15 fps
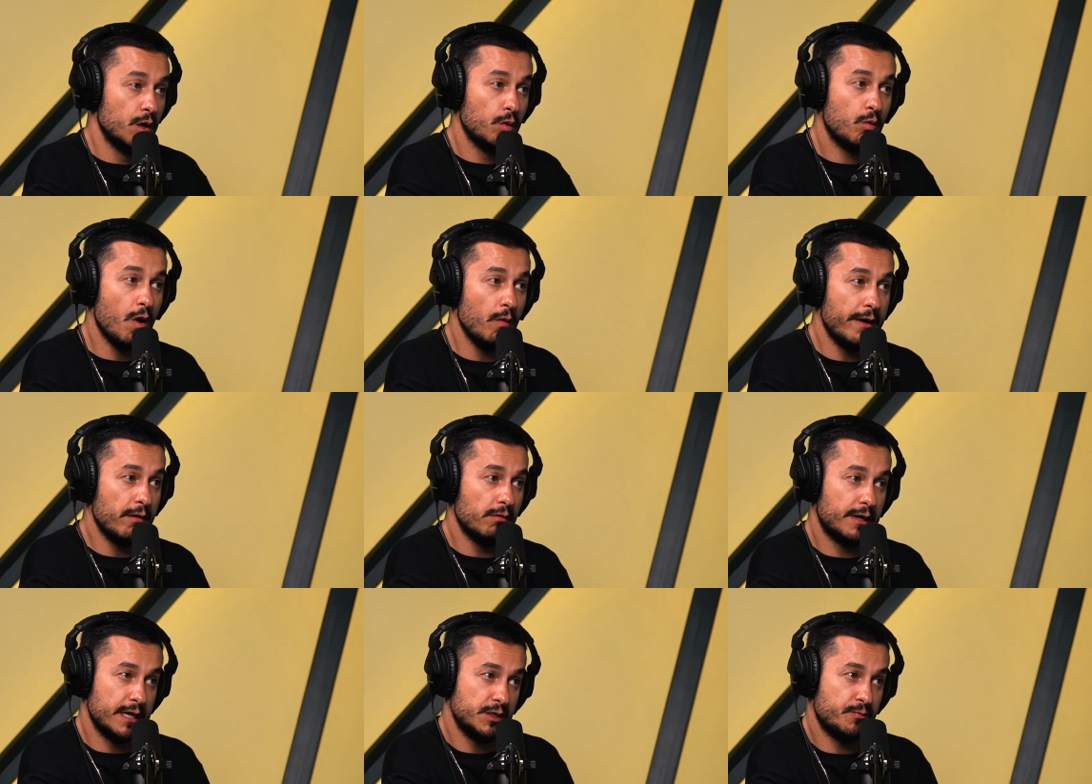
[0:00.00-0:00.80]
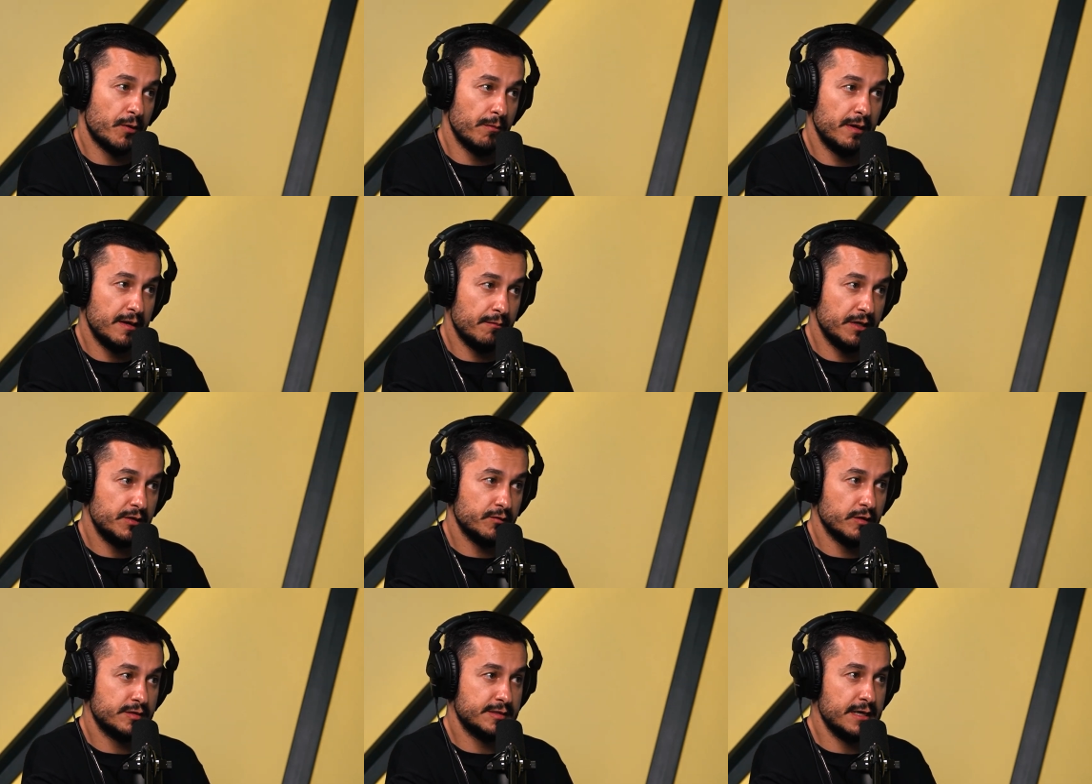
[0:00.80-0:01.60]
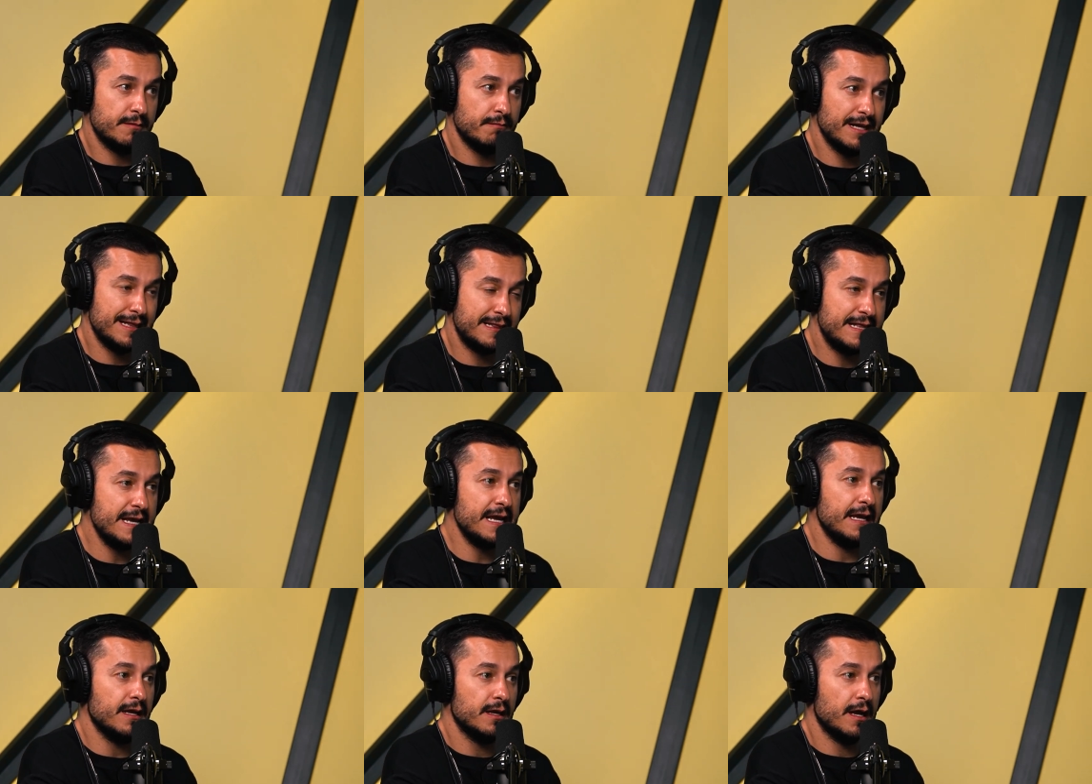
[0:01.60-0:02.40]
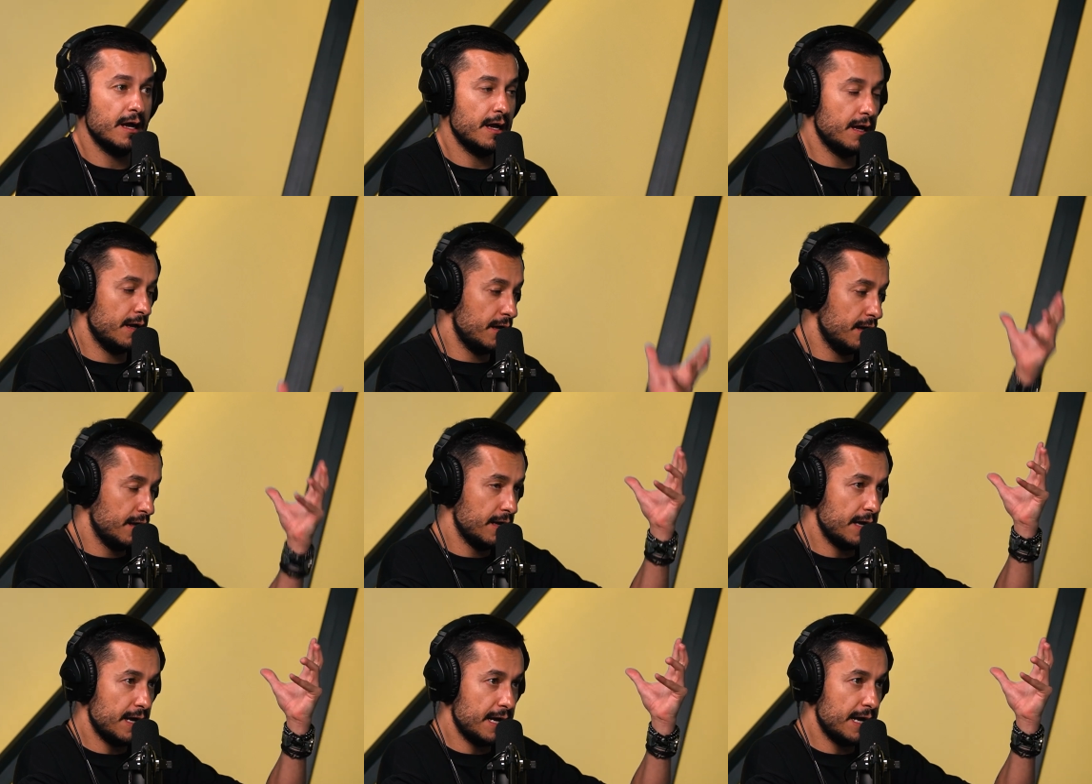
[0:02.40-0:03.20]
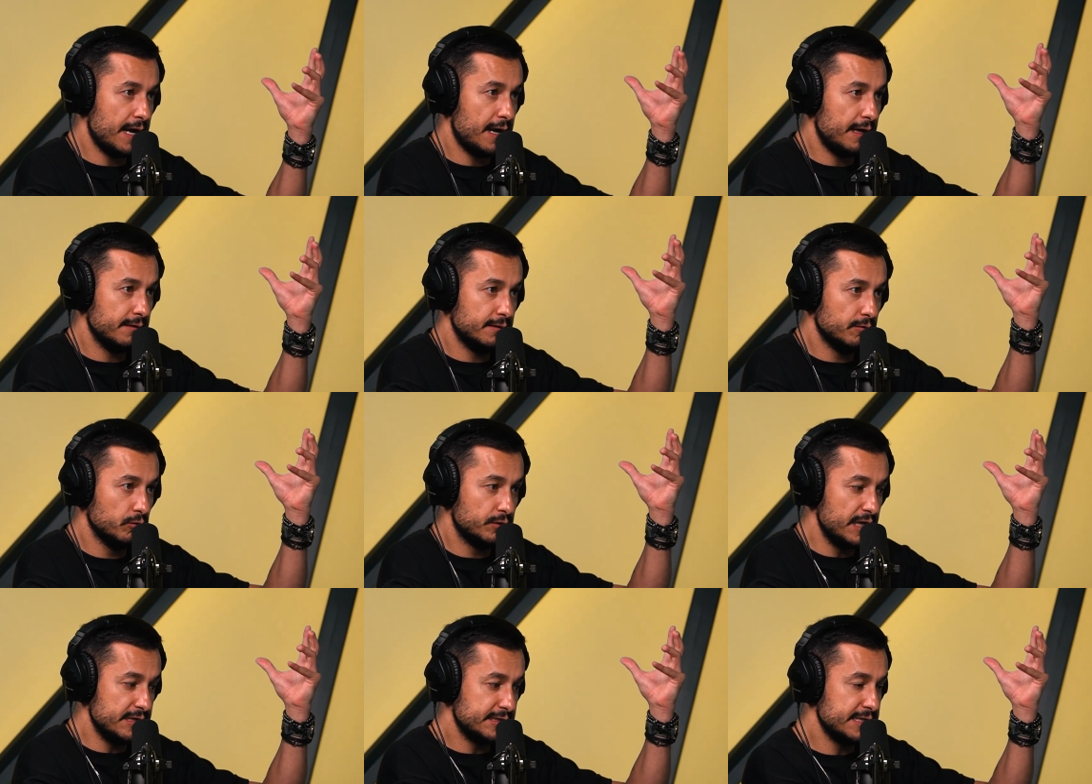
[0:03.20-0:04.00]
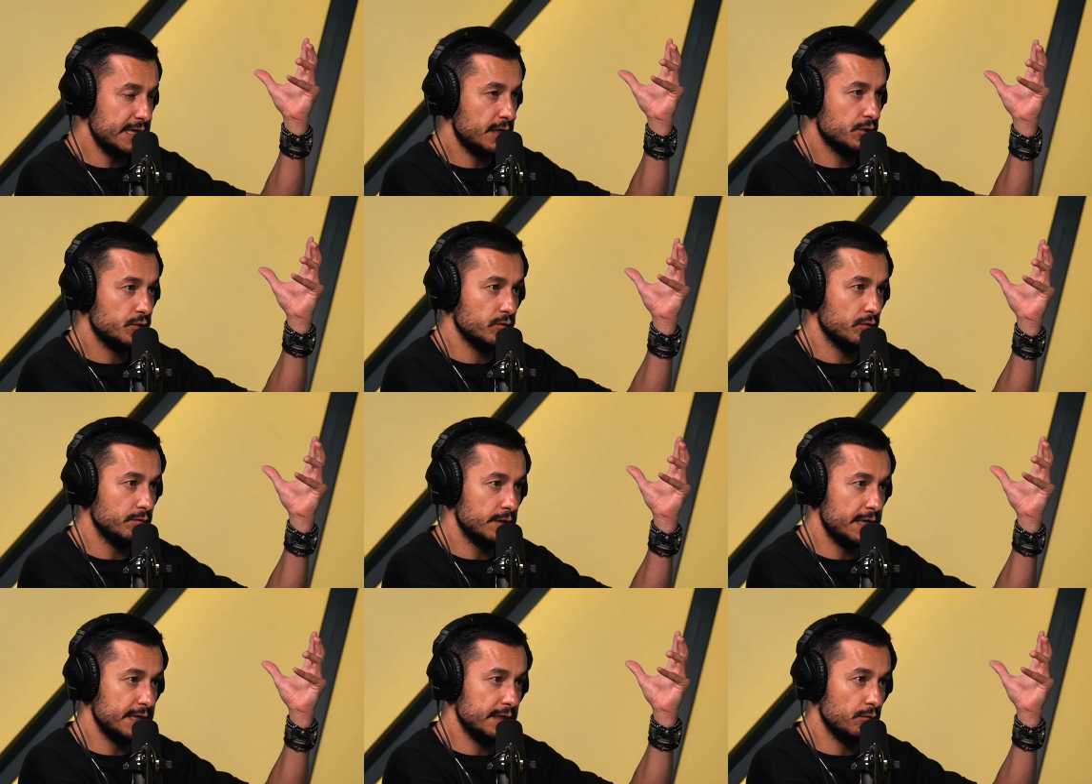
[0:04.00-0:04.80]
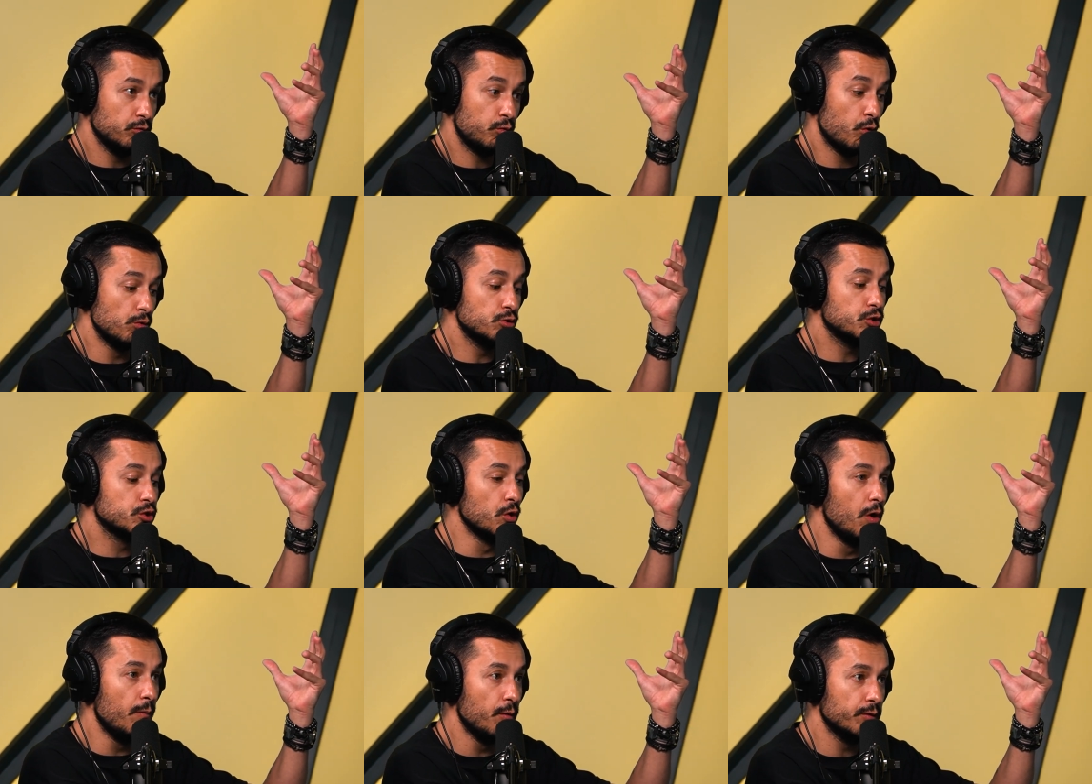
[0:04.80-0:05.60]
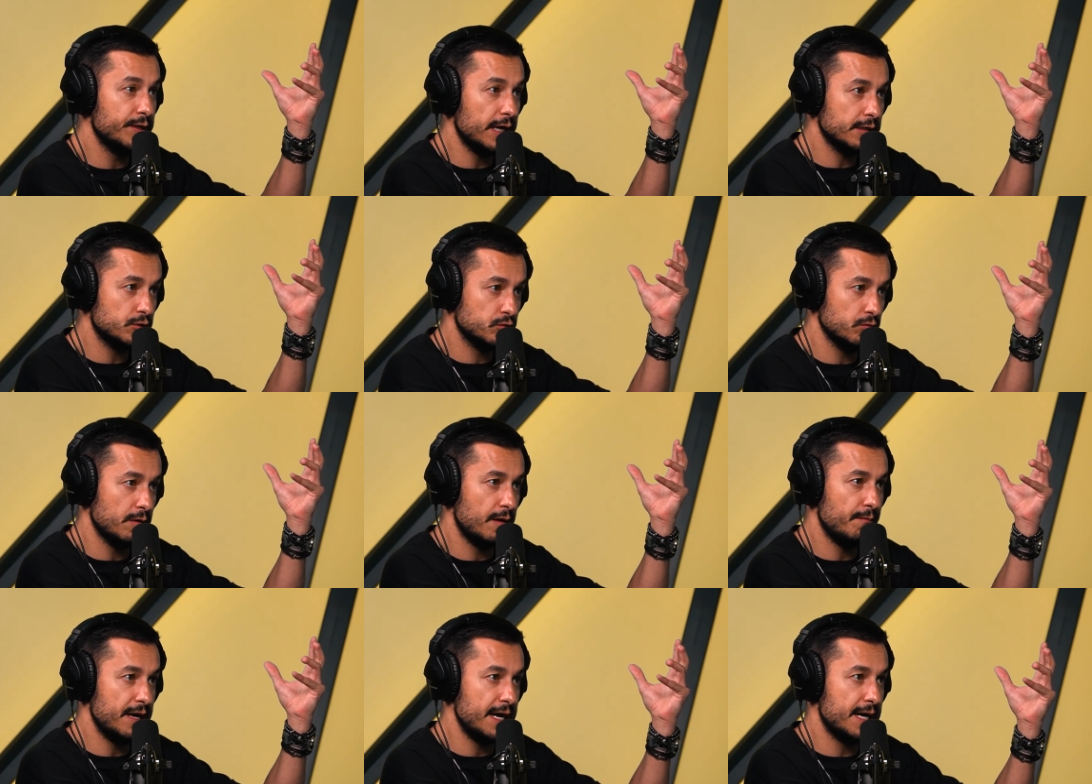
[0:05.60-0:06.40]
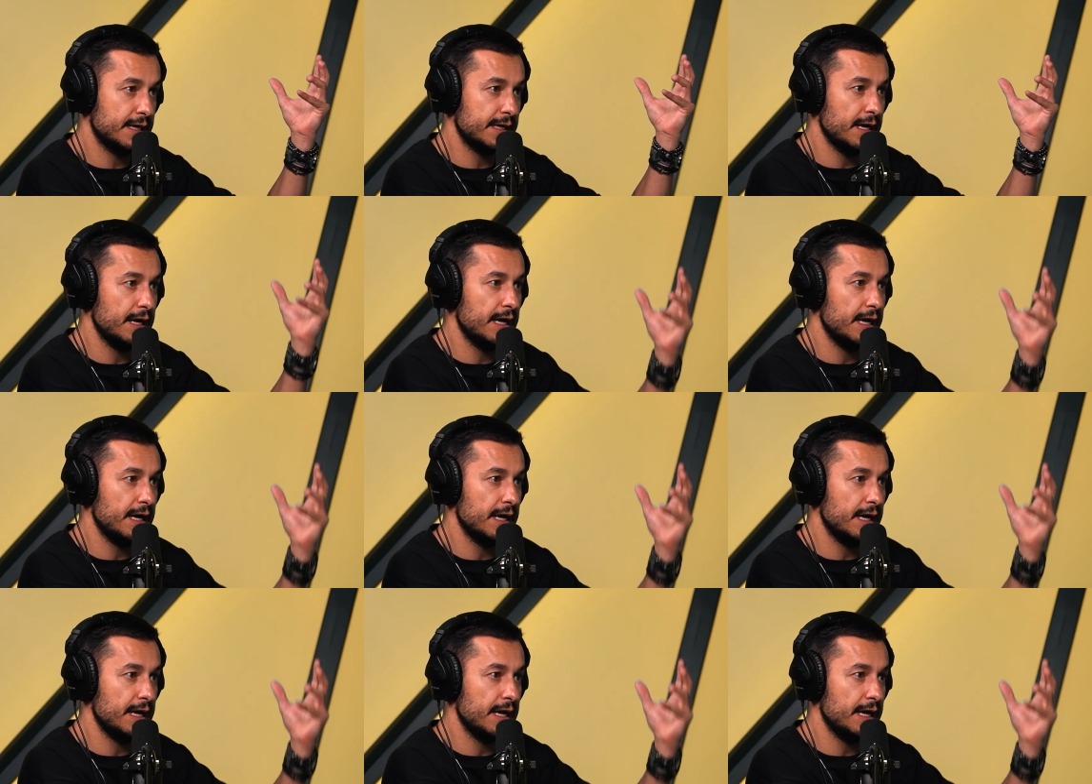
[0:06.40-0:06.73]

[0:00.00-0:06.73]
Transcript: Qual é o grande problema de você manter a, o desejo, né, o consumo da sua marca